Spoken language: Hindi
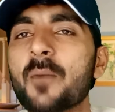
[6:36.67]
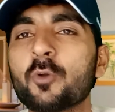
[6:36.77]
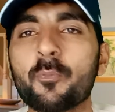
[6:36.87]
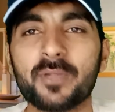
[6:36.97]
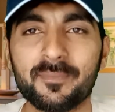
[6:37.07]

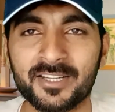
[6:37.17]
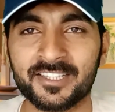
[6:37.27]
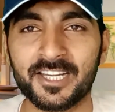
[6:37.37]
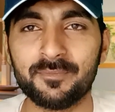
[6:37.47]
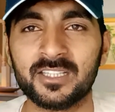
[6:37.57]
आपको
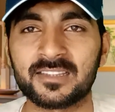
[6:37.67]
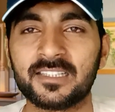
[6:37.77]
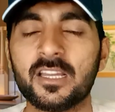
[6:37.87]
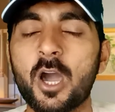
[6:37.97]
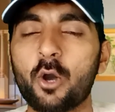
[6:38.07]
पेमेंट नहीं
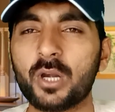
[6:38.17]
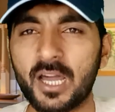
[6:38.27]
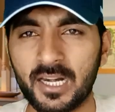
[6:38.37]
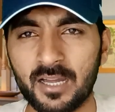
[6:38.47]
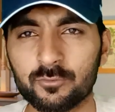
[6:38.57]
मिलती
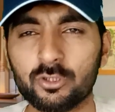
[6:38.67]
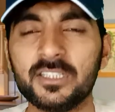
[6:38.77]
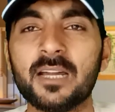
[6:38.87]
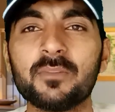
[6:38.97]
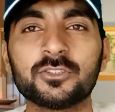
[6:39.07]
और
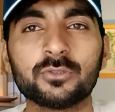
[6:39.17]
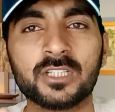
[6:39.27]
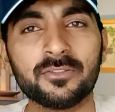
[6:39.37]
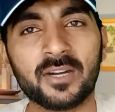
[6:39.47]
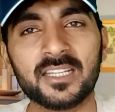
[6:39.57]
अलहमदिल्ला मैं
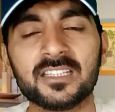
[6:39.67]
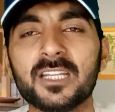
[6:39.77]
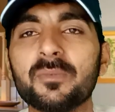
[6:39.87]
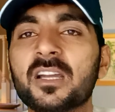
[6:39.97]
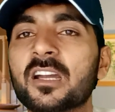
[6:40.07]
छुट्टी वाले
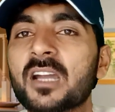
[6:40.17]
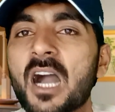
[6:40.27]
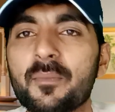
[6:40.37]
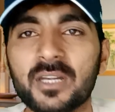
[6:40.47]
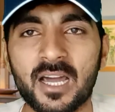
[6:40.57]
दिन भी अगर
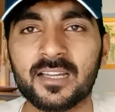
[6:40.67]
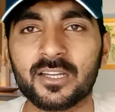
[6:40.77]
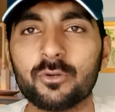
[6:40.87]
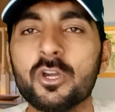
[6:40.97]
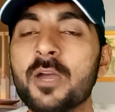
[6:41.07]
काम ना
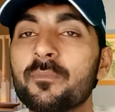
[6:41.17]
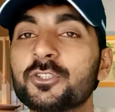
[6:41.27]
करूँ